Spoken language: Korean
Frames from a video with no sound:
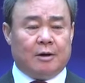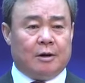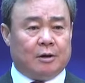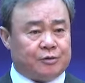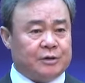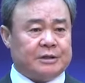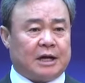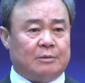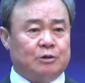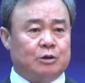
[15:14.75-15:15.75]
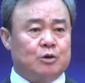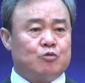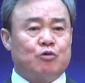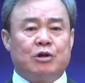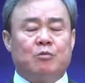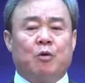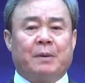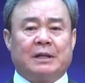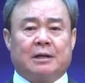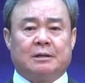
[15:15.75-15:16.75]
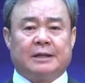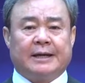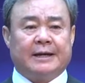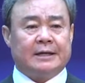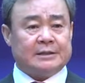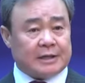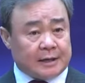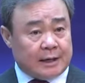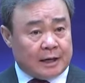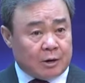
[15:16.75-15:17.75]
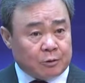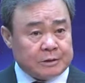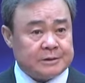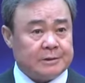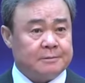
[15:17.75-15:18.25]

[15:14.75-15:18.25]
어떤 사람은 구원을 못 받았는데 착각하고 있어.